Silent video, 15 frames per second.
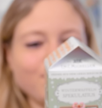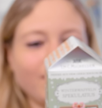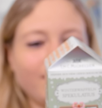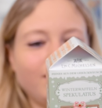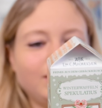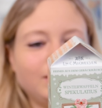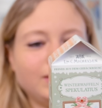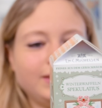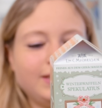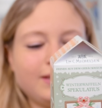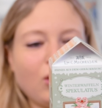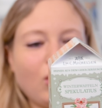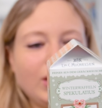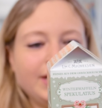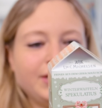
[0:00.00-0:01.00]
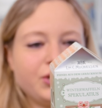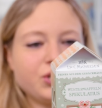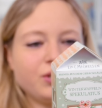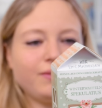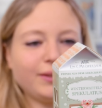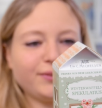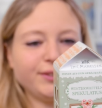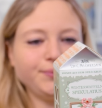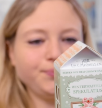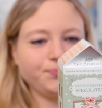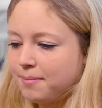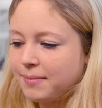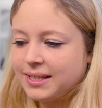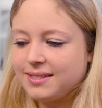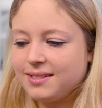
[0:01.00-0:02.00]
äh, diese holländischen Waffeln.
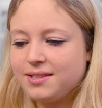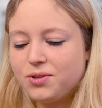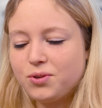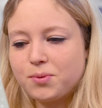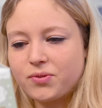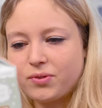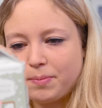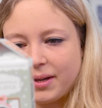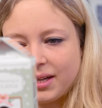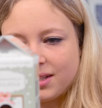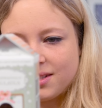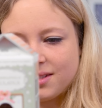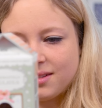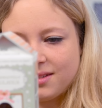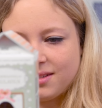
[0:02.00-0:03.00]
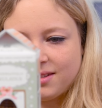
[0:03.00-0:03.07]
Man sind die hübsch verpackt.